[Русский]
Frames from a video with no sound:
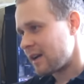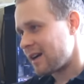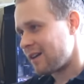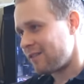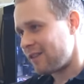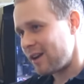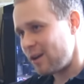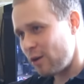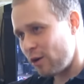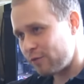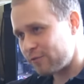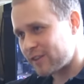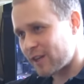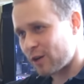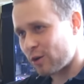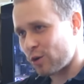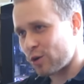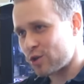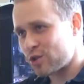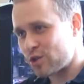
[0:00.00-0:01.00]
Ковалев
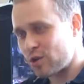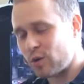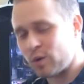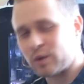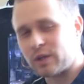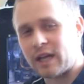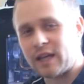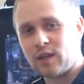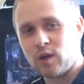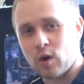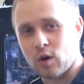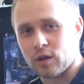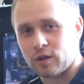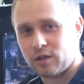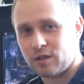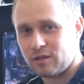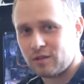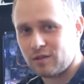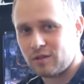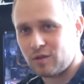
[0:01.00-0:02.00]
такое шоу
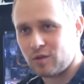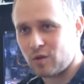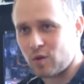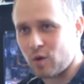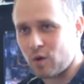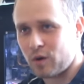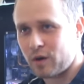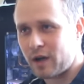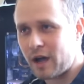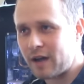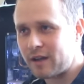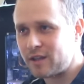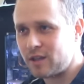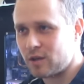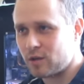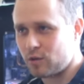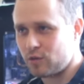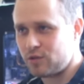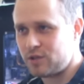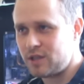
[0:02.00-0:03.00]
дает, но как
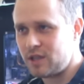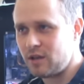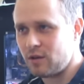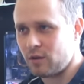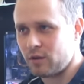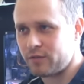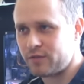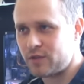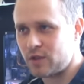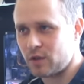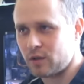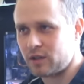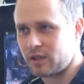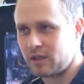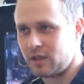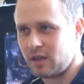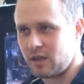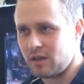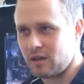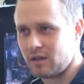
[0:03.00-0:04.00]
ни крути, он
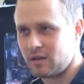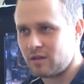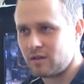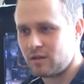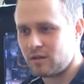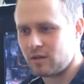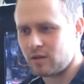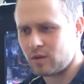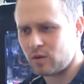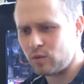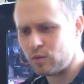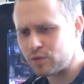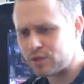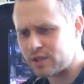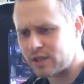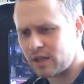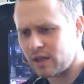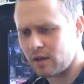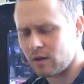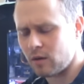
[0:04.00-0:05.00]
все-таки
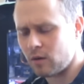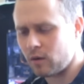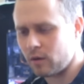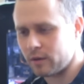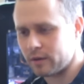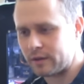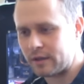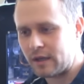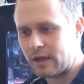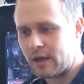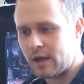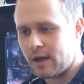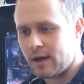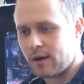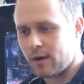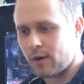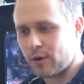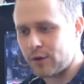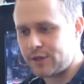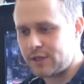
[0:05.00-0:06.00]
русский, он
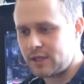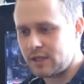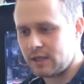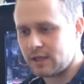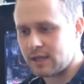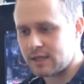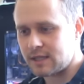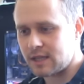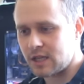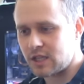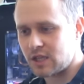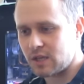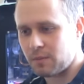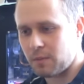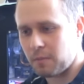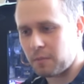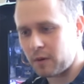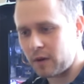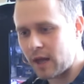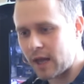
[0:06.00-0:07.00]
хоть и достаточно
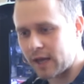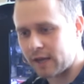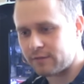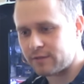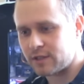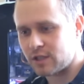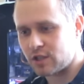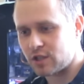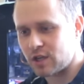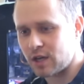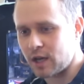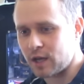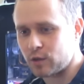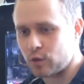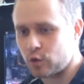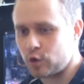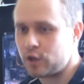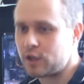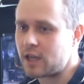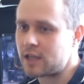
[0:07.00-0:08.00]
популярен в США,
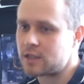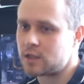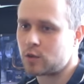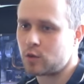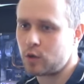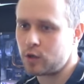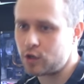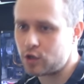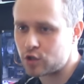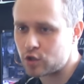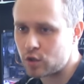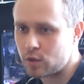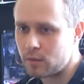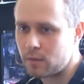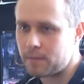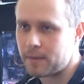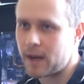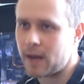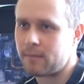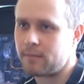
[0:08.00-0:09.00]
но не настолько,
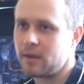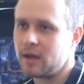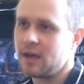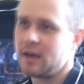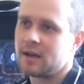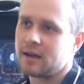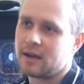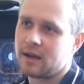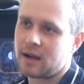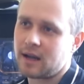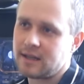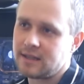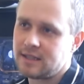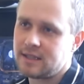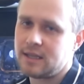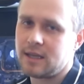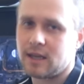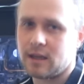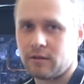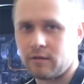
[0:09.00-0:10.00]
чтобы прям
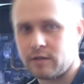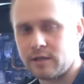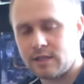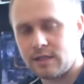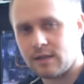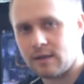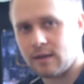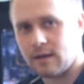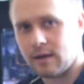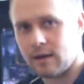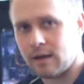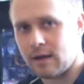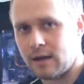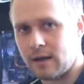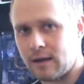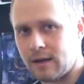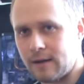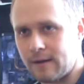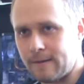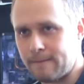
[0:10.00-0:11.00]
гарантировать
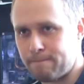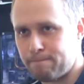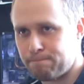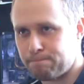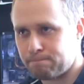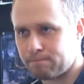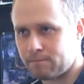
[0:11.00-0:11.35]
э,